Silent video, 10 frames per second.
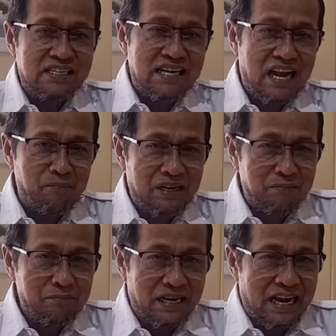sahabat
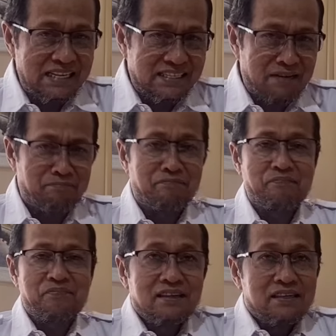berazam.
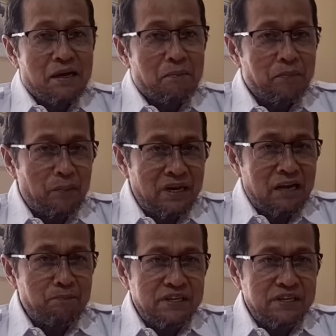Pemilihan